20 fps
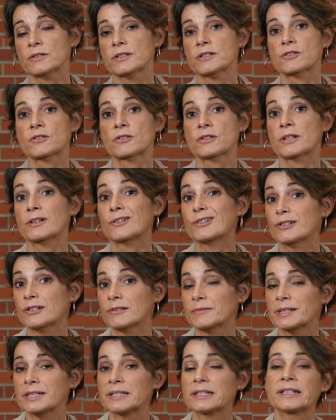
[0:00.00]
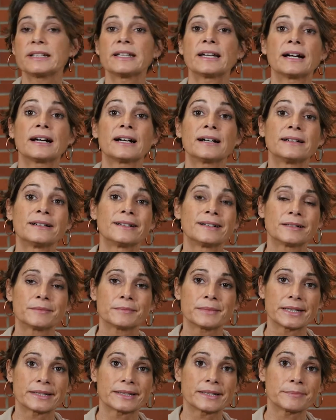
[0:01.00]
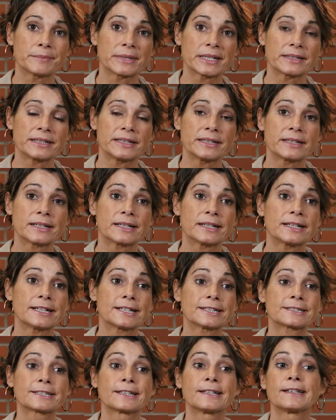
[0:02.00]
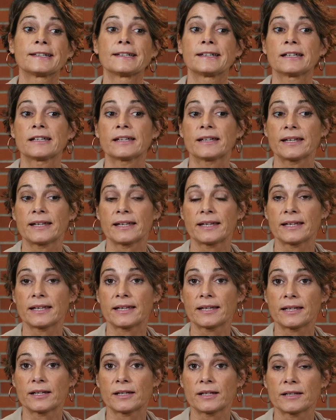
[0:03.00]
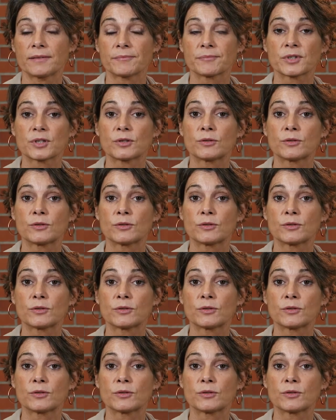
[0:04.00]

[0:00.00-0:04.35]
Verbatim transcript: que son econometría, matemáticas, eh,